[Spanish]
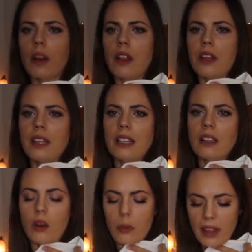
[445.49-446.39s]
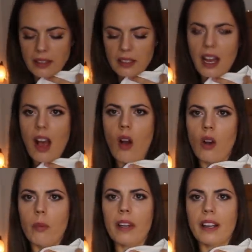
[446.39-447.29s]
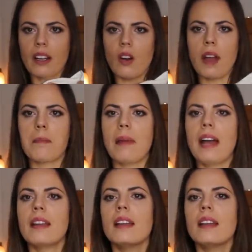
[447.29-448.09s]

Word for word: cuerdecitas, te lo puedes tirar o lo puedes recoger más.